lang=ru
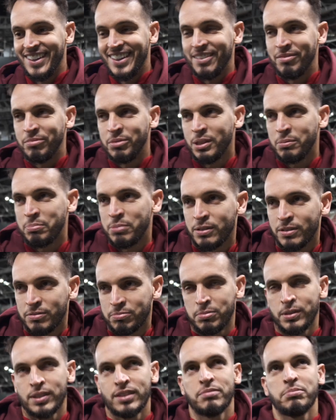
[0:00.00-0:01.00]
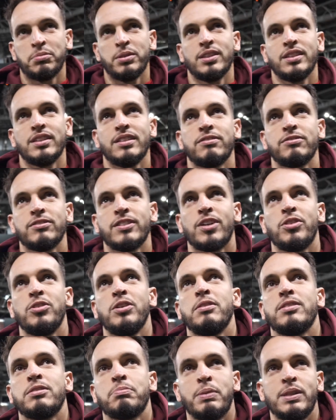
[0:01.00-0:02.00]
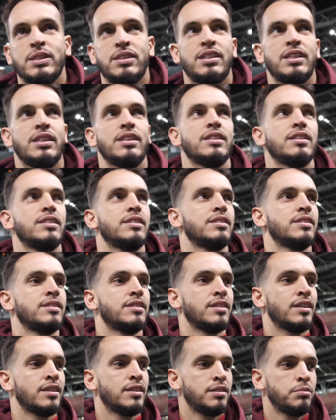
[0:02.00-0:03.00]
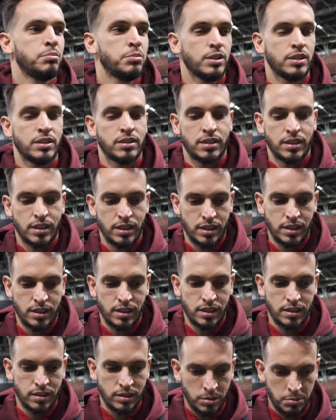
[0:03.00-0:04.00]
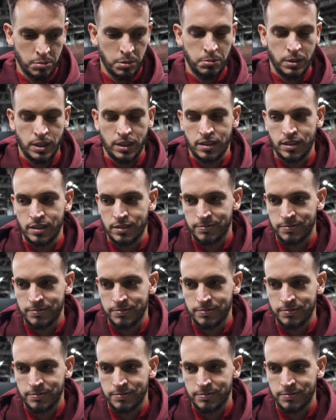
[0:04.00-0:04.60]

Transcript: было, было второе спасение на, на одном момент.